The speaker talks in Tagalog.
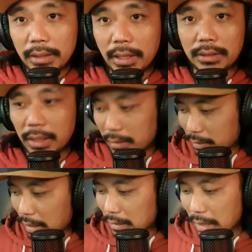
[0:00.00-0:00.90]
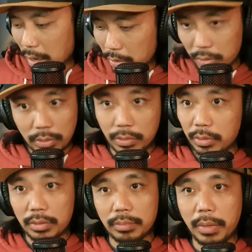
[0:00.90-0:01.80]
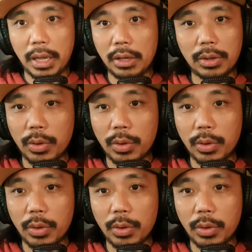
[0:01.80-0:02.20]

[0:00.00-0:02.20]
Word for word: That's it. That's how you make